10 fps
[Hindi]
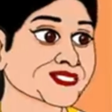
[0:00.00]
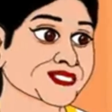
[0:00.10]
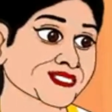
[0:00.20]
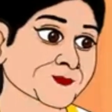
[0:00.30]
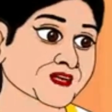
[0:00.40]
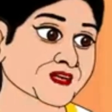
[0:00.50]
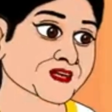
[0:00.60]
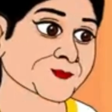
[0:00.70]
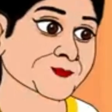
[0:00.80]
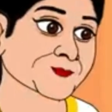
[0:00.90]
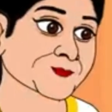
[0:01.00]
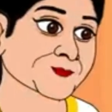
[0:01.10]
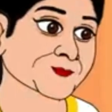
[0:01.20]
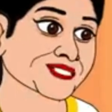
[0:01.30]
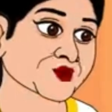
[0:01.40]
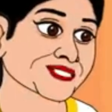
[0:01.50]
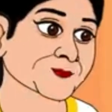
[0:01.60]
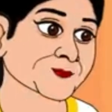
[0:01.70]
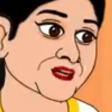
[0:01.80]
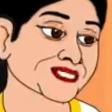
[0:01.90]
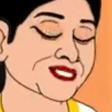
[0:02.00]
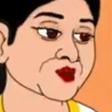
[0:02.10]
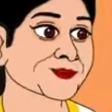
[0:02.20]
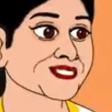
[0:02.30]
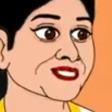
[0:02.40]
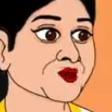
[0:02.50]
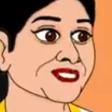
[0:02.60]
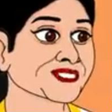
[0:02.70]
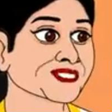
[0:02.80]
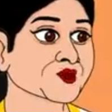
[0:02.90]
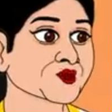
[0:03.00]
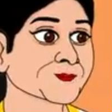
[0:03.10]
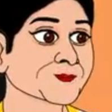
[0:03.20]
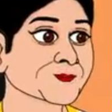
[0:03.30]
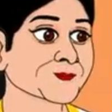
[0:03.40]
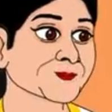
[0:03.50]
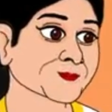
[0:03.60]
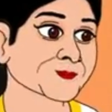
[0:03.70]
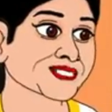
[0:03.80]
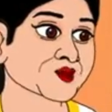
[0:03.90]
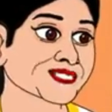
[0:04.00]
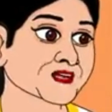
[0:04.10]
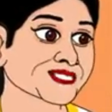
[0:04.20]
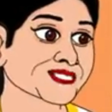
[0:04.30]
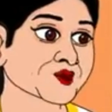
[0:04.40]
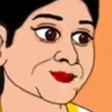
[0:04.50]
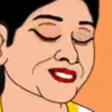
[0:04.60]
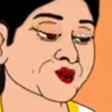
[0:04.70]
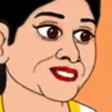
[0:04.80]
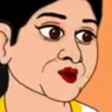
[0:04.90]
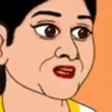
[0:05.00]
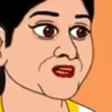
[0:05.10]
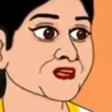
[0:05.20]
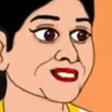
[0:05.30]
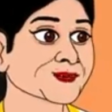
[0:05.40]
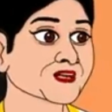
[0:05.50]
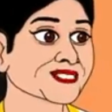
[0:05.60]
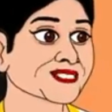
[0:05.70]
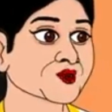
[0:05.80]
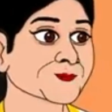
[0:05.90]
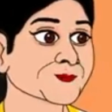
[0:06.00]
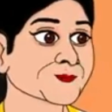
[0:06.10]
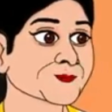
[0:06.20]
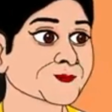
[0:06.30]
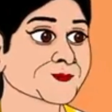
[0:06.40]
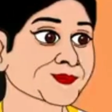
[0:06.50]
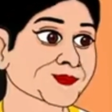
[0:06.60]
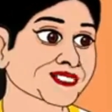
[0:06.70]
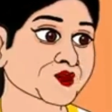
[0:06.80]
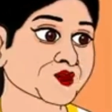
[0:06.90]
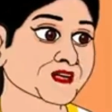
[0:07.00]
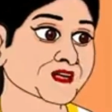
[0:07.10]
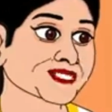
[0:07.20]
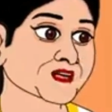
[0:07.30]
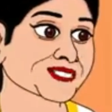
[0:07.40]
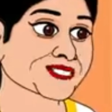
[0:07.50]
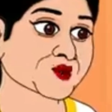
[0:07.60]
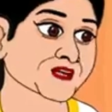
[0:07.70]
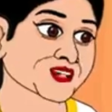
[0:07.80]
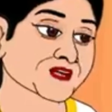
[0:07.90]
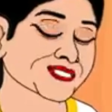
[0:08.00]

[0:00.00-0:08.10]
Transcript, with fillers: शीतल तुम्हें पता है ना चमेली प्रेग्नेंट है मेरे बेटे के बच्चे की माँ बनने वाली है वो जैसा कहती है वैसा